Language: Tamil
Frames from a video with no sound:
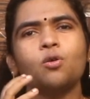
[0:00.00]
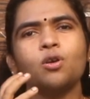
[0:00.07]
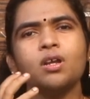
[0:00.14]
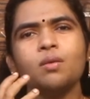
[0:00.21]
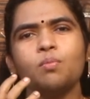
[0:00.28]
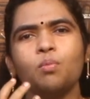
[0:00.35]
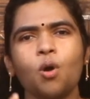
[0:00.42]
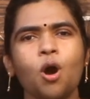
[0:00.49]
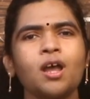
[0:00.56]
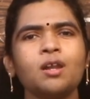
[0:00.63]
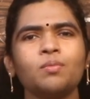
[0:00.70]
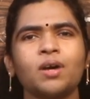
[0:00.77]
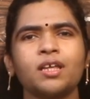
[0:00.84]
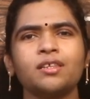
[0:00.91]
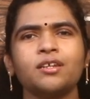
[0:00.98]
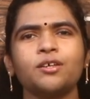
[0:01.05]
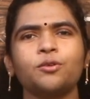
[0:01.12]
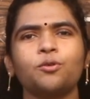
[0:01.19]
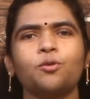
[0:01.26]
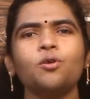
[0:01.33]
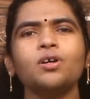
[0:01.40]
ஒரு பால் மாதிரி
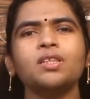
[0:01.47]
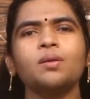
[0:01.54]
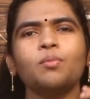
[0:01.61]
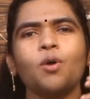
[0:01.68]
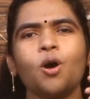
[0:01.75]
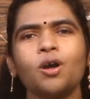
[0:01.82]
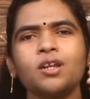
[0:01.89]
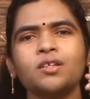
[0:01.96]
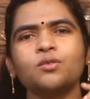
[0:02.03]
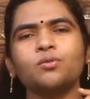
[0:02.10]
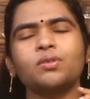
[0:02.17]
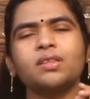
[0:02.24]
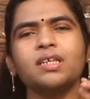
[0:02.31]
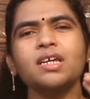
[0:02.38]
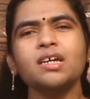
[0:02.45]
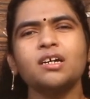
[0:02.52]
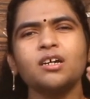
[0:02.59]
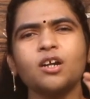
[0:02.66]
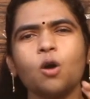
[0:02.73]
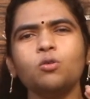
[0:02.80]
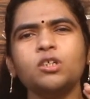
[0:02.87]
இருக்கும் அந்த பாலை சுற்றி
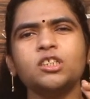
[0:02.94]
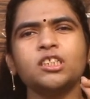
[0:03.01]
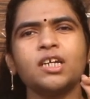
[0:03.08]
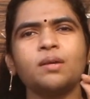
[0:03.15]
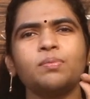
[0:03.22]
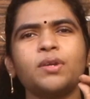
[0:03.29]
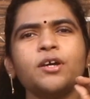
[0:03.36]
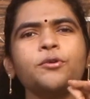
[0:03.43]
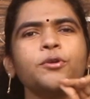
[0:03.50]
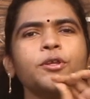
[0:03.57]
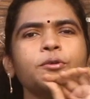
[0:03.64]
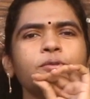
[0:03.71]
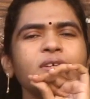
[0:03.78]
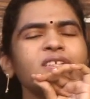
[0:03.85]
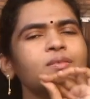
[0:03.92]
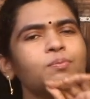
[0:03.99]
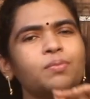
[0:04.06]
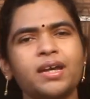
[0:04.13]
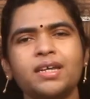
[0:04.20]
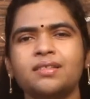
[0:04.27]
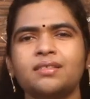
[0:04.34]
க்ரௌன் ஷேப்பில் குட்டி குட்டி
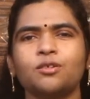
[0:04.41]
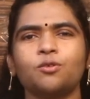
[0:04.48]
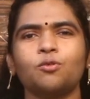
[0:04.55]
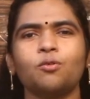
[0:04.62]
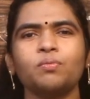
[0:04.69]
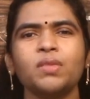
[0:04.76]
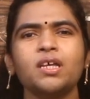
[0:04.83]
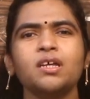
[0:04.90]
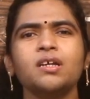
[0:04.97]
ஸ்பைக்ஸ் இருக்கும்